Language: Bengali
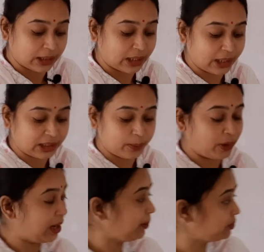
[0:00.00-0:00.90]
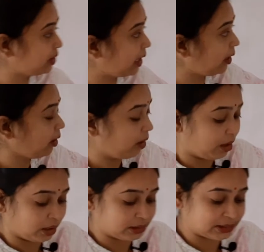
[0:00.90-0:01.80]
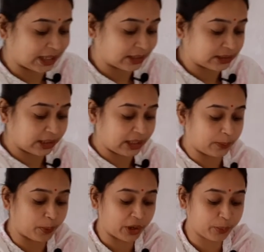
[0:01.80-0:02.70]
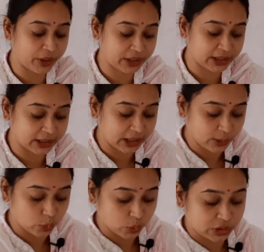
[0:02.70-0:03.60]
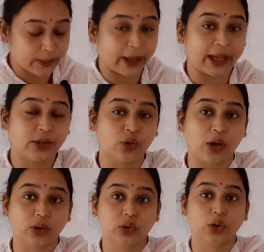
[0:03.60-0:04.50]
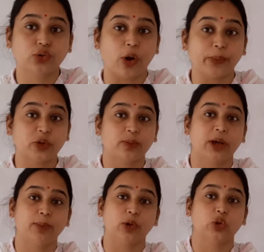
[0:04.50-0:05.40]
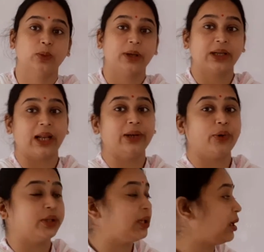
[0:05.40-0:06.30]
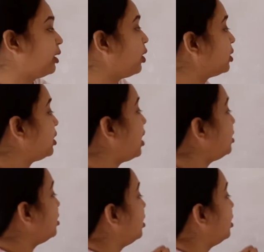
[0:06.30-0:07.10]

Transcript: তাহলে কি বললাম যে চার দেখি পরের পয়েন্টটা দেখি যুক্তিবাক্যের সংযোজক সবসময় বর্তমানকালের হয়ে থাকে অর্থাৎ